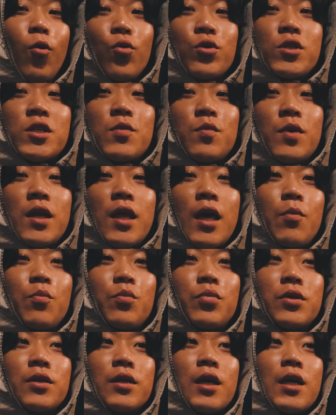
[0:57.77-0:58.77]
오십 밀리미터
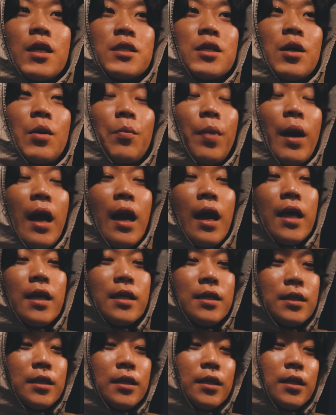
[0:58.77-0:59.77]
에프 일 점 팔
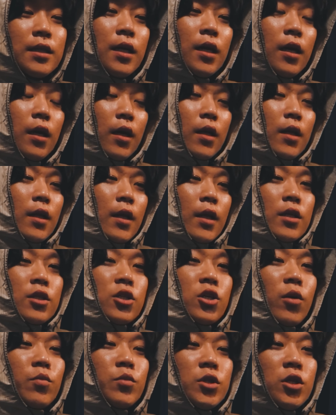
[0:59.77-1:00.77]
렌즈.
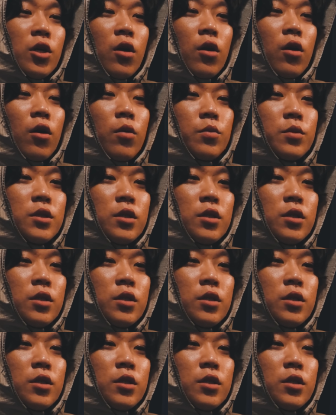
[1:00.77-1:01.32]
점점